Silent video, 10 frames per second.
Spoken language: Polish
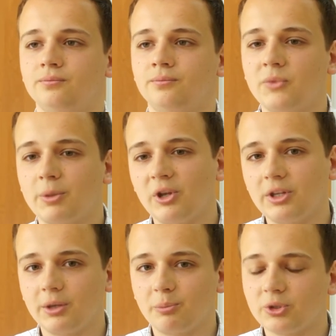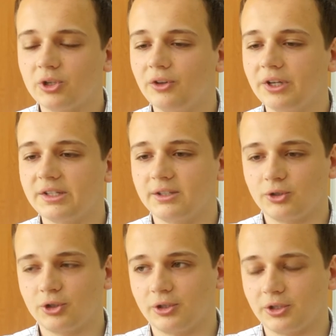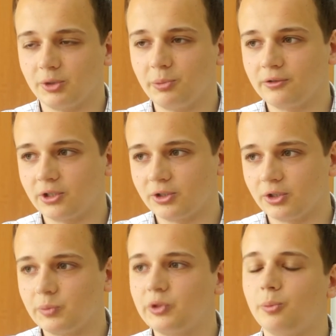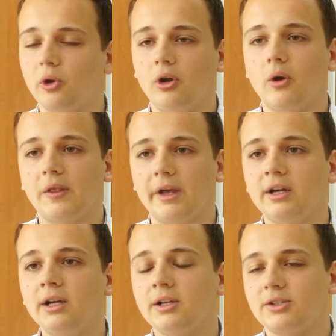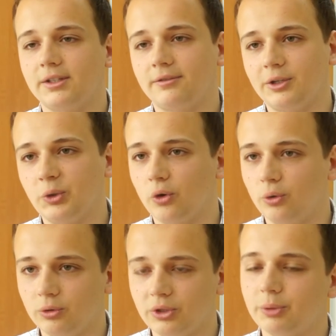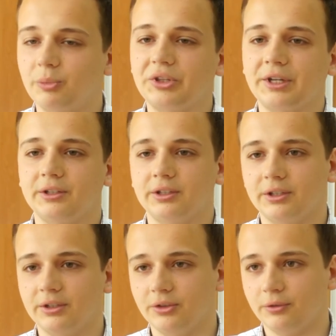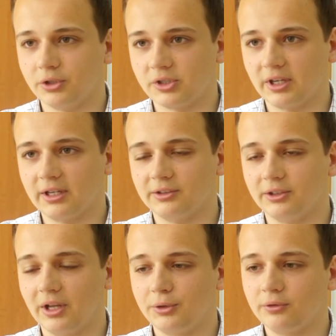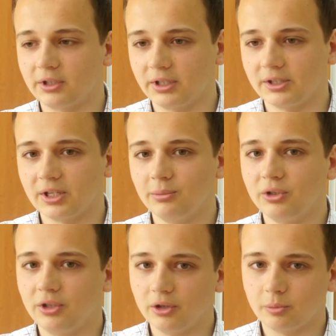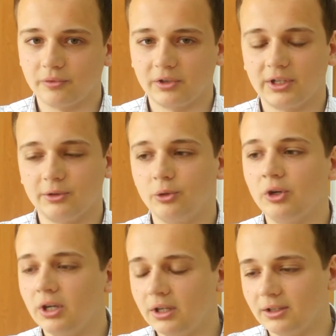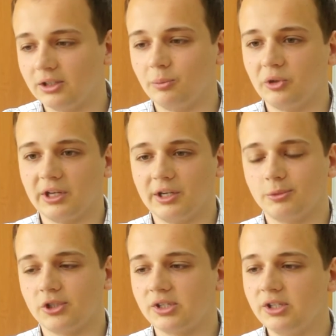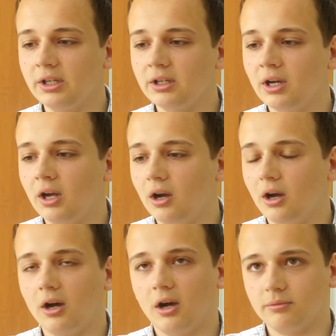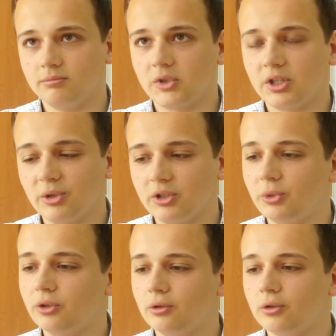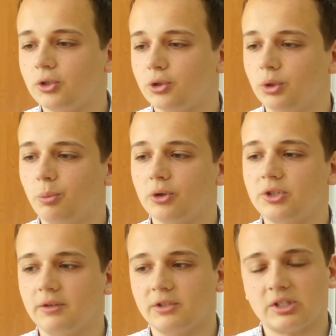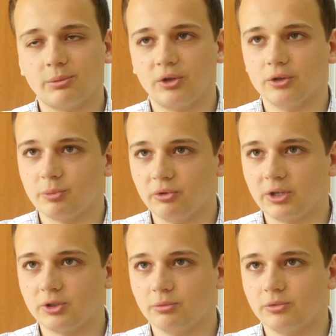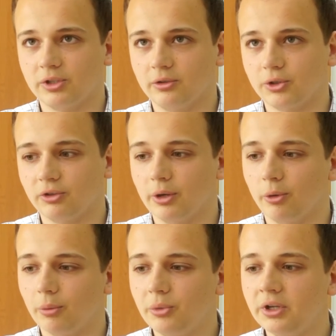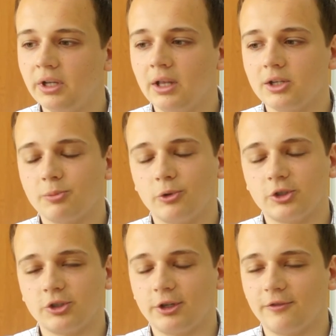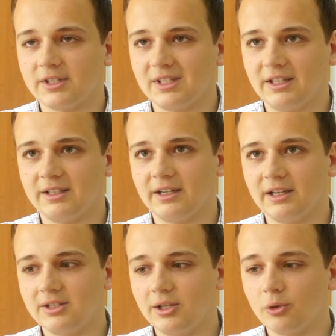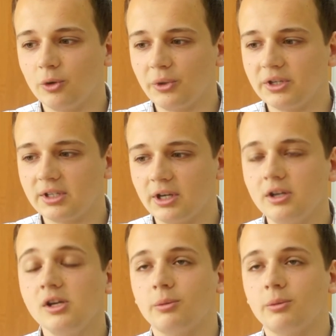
Mhm, debata podzielona jest na trzy części. Pierwsza część będzie polegała na zadawaniu ogólnych pytań e, do wszystkich kandydatów, takich samych, i odpowiadaniu na te pytania przez nich. E, tematy będą dotyczyły Polski w systemie gospodarczym Zjednoczonej Europy, społecznych kwestii integracji europejskiej,